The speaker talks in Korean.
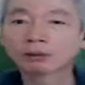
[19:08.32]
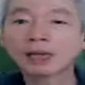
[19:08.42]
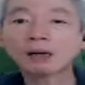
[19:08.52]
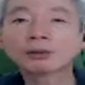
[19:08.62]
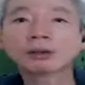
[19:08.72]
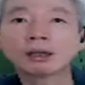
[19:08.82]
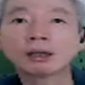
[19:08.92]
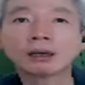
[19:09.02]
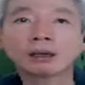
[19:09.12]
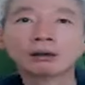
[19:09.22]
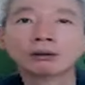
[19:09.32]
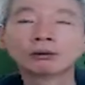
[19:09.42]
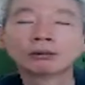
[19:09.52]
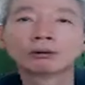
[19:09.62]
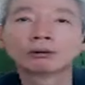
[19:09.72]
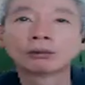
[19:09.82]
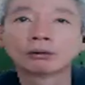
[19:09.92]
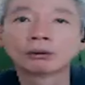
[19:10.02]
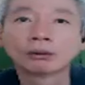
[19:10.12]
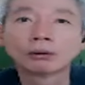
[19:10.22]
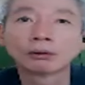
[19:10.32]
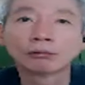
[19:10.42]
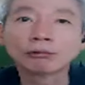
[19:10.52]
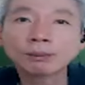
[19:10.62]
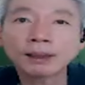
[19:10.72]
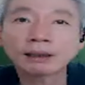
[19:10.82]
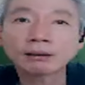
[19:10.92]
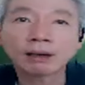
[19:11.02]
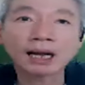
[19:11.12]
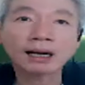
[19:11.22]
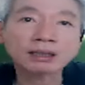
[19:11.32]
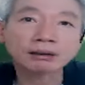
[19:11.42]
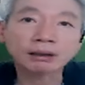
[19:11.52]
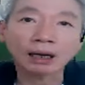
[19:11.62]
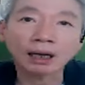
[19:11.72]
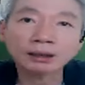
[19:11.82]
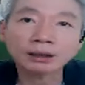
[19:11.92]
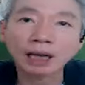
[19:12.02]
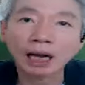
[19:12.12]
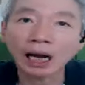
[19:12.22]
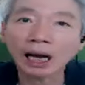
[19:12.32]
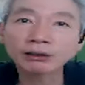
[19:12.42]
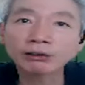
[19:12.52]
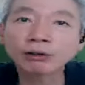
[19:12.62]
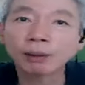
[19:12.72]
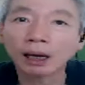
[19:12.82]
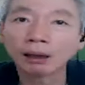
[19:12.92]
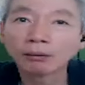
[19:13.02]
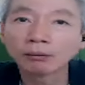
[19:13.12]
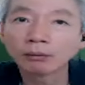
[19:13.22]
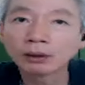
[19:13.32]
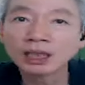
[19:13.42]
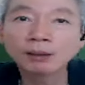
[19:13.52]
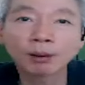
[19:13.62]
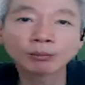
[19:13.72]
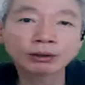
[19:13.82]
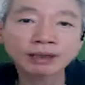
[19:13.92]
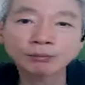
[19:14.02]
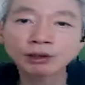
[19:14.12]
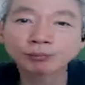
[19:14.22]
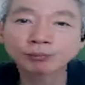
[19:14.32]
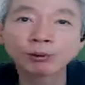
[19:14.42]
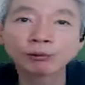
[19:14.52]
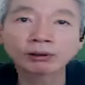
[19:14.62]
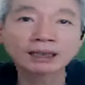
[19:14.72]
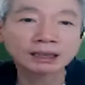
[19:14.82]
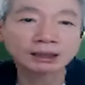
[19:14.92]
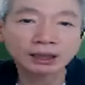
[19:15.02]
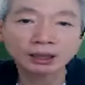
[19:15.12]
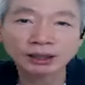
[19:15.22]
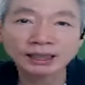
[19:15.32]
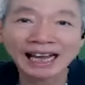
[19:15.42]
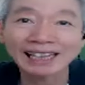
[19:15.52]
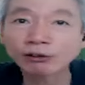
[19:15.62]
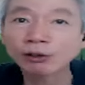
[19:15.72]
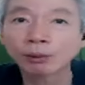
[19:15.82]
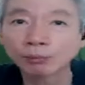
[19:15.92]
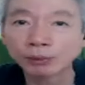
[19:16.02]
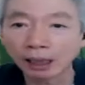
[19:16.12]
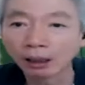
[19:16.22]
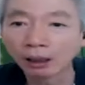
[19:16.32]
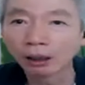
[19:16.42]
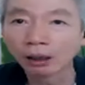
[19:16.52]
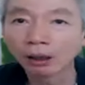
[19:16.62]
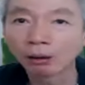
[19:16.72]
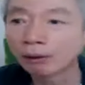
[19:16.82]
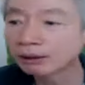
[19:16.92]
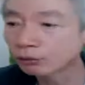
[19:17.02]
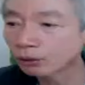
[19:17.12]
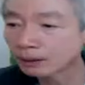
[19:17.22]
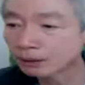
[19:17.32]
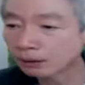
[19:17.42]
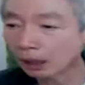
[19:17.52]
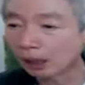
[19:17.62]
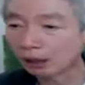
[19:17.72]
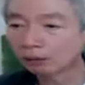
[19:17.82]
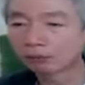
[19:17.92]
그 다음 시간에 얘가 우리 반 애들을 하나씩 하나씩 다 뜯어봐. 1번부터 39번까지 다 뜯어봅니다. 왜 뜯어봤을까?